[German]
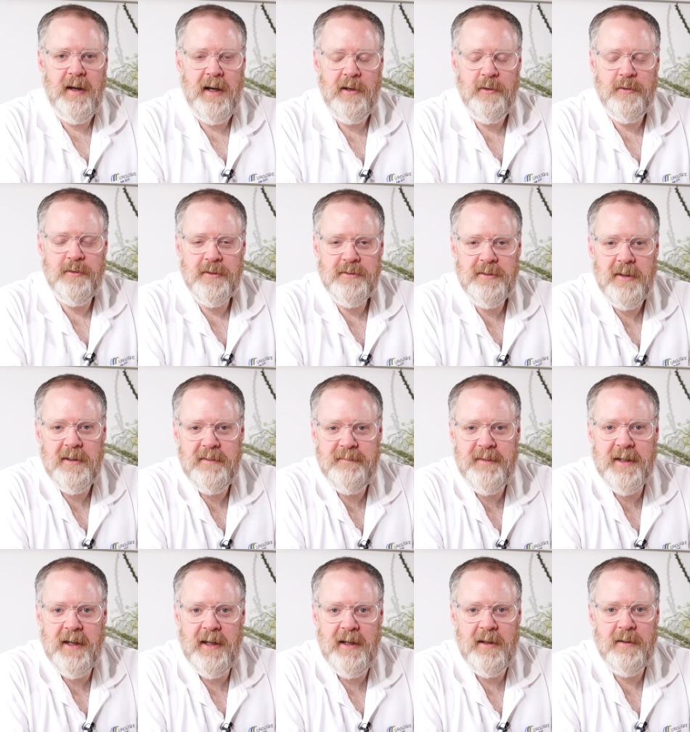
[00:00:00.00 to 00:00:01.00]
Hallo, Dr.
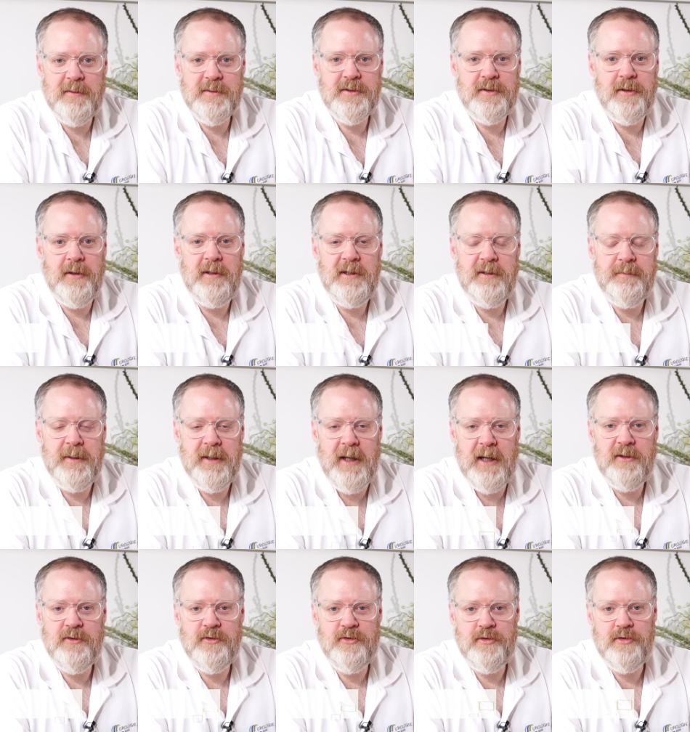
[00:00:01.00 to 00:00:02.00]
Oliver Graller aus Köln. Ich bin
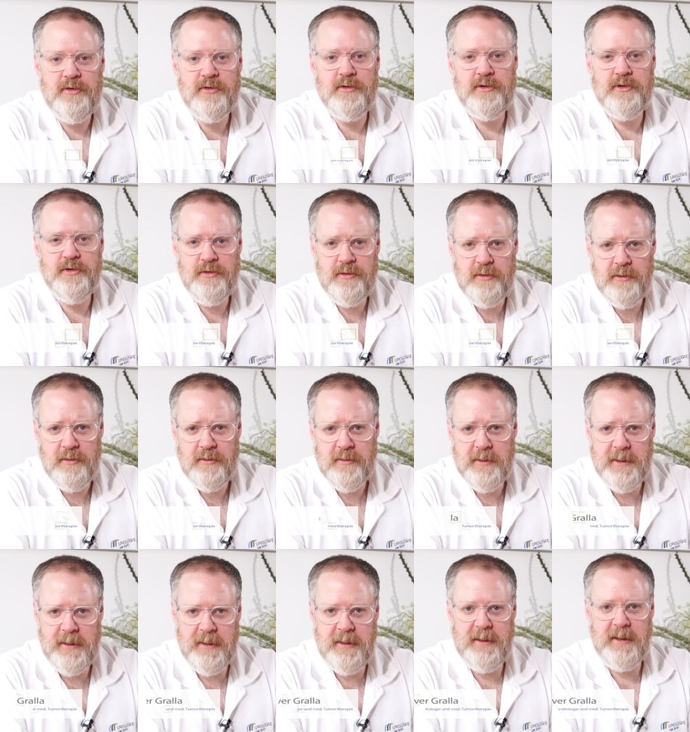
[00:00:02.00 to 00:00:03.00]
Androloge und
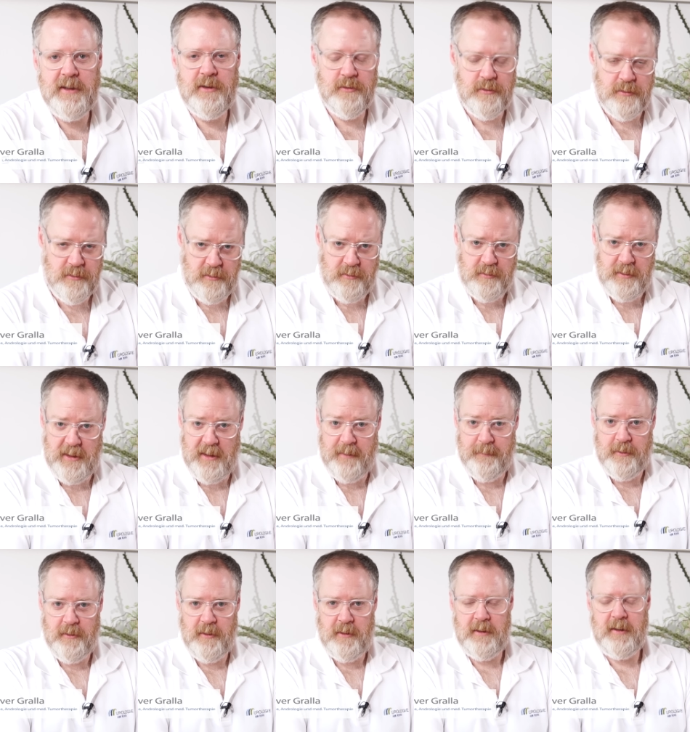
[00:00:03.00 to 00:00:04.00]
Urologe in der Urologie
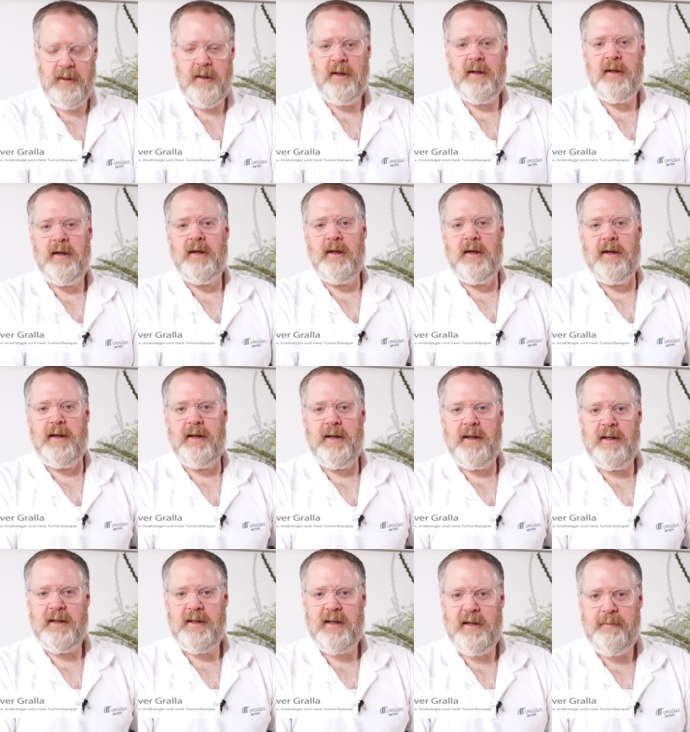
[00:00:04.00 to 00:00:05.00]
am Köln.
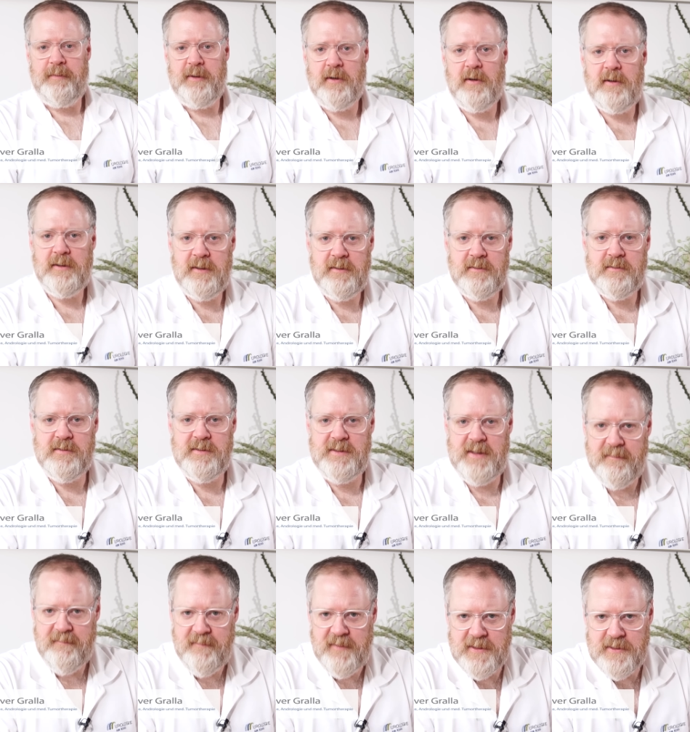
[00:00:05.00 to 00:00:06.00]
Ich gebe Ihnen heute eine
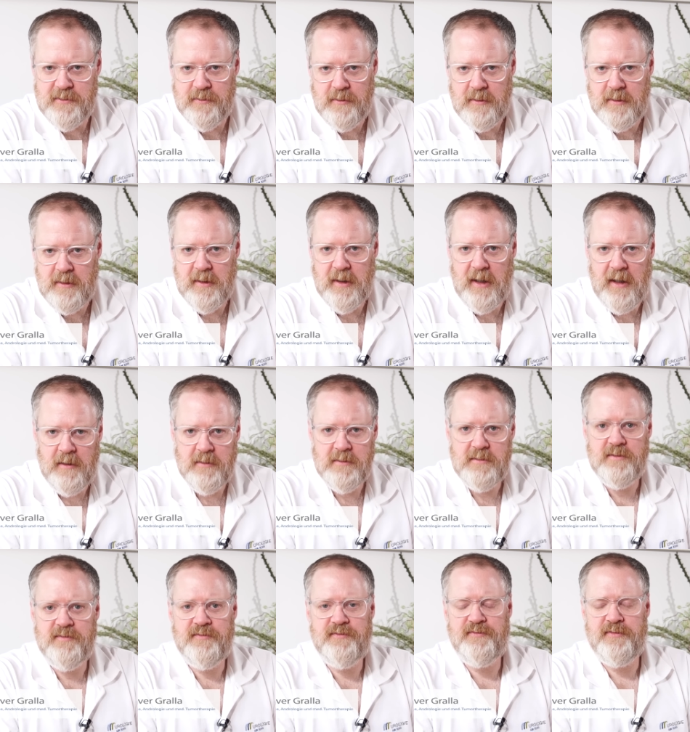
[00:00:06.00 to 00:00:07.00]
Zusammenfassung
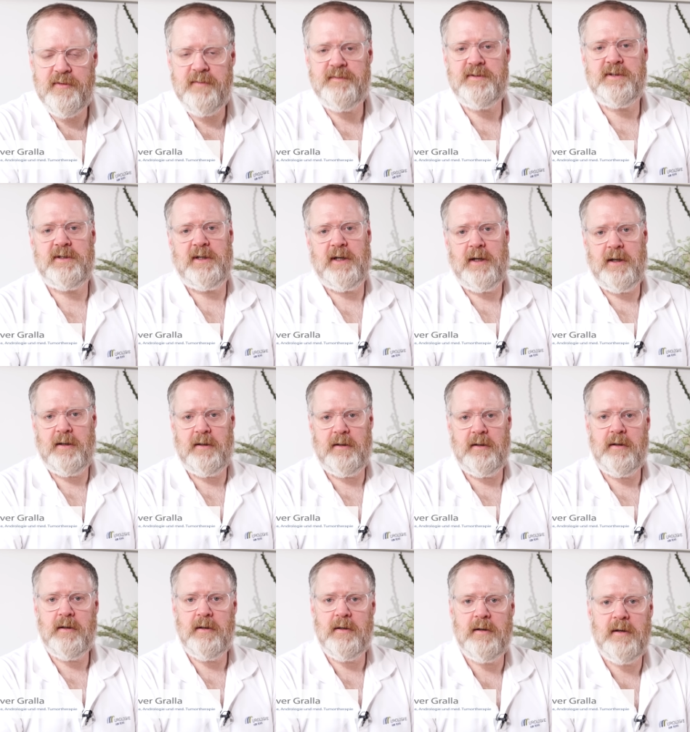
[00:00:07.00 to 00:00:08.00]
aus 15
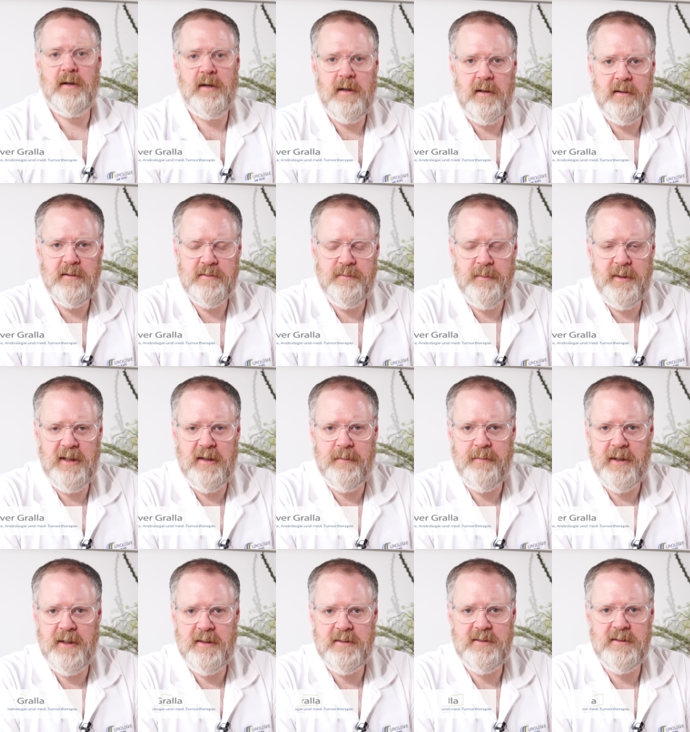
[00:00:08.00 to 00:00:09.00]
Jahren aus meiner
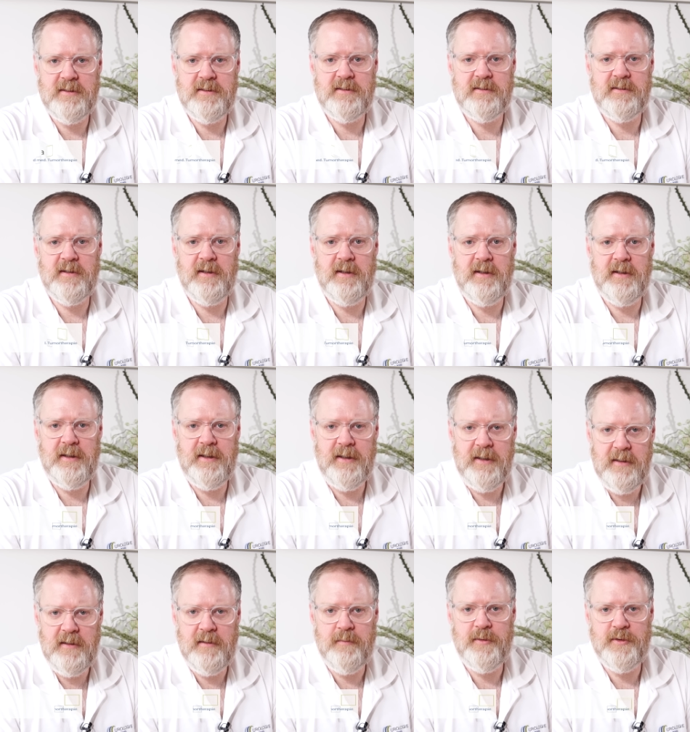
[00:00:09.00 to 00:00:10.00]
Praxis äh,
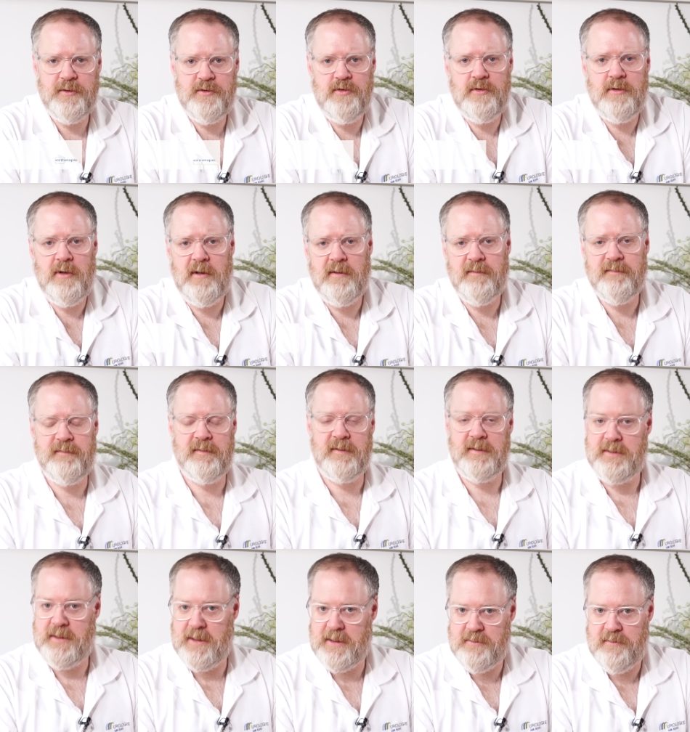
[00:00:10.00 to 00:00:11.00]
in Bezug auf
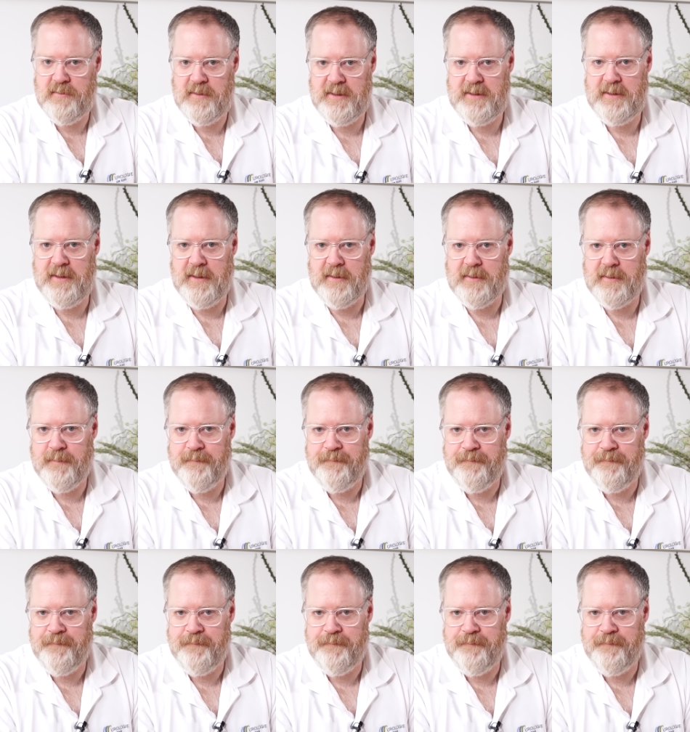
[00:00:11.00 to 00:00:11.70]
Sexualität.